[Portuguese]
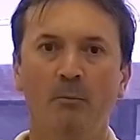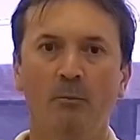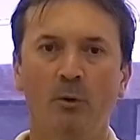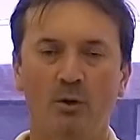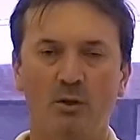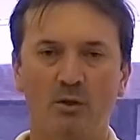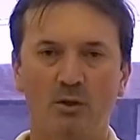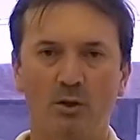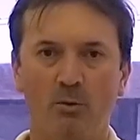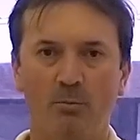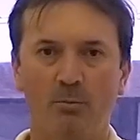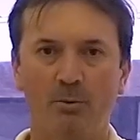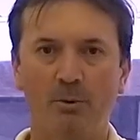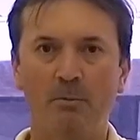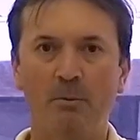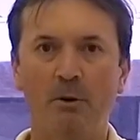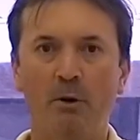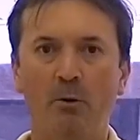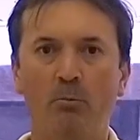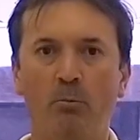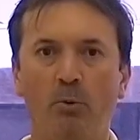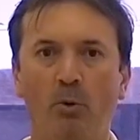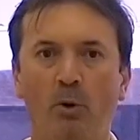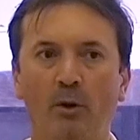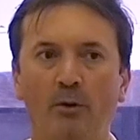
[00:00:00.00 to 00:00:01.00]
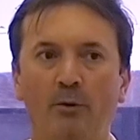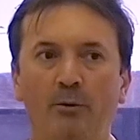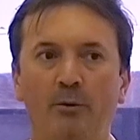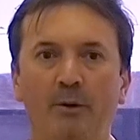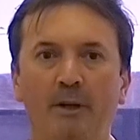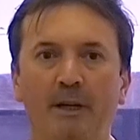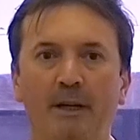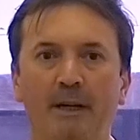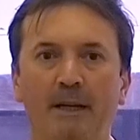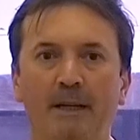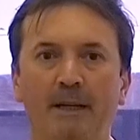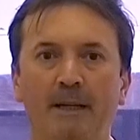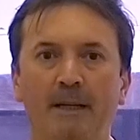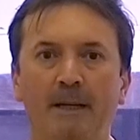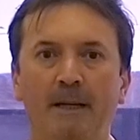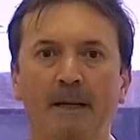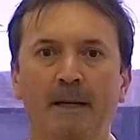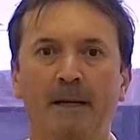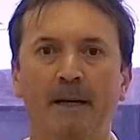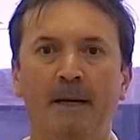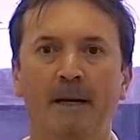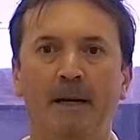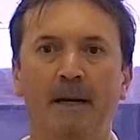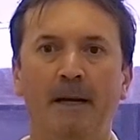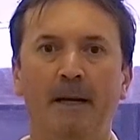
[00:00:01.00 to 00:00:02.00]
Bom, esse é um primeiro ponto, né?
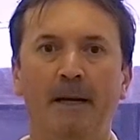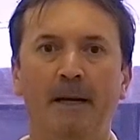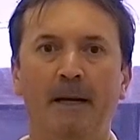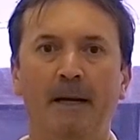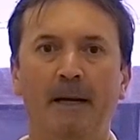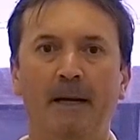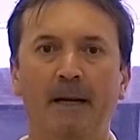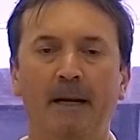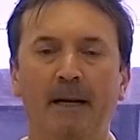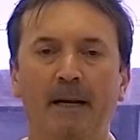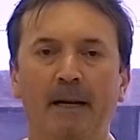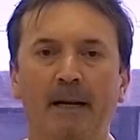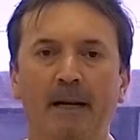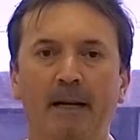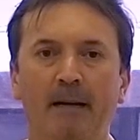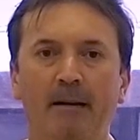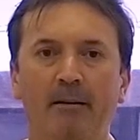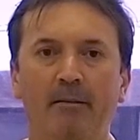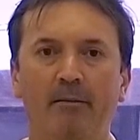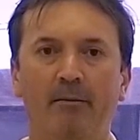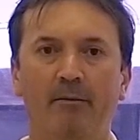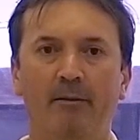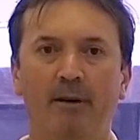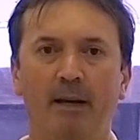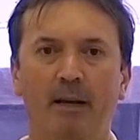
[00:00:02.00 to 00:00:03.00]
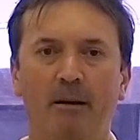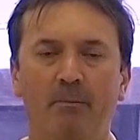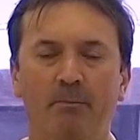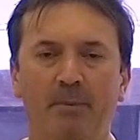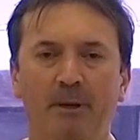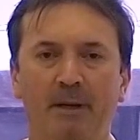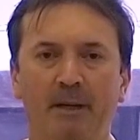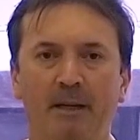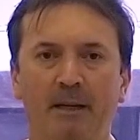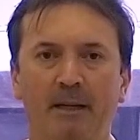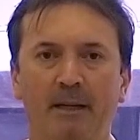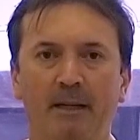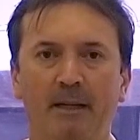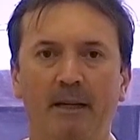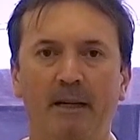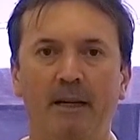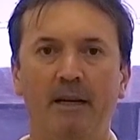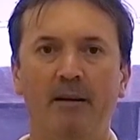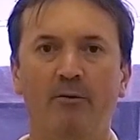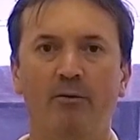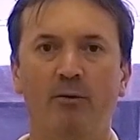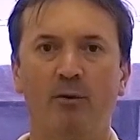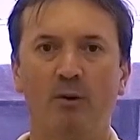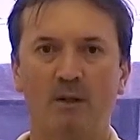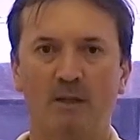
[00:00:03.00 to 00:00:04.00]
É, vale a pena né,
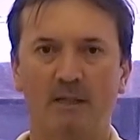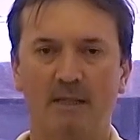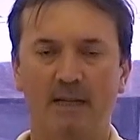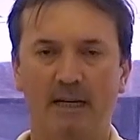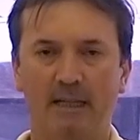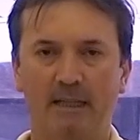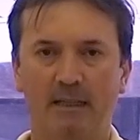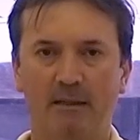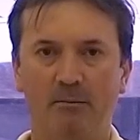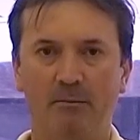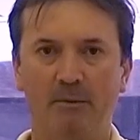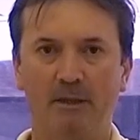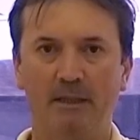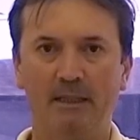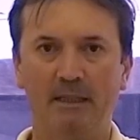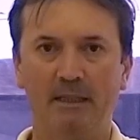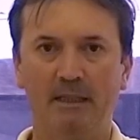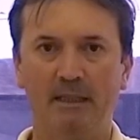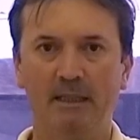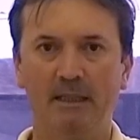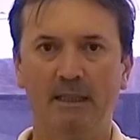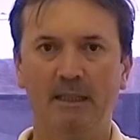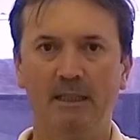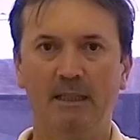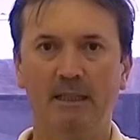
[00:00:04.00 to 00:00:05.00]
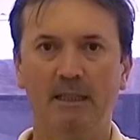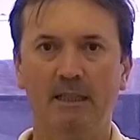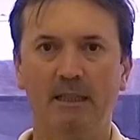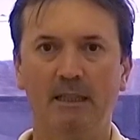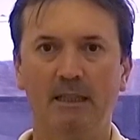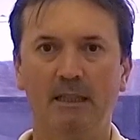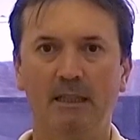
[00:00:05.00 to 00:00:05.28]
reforçar também aqui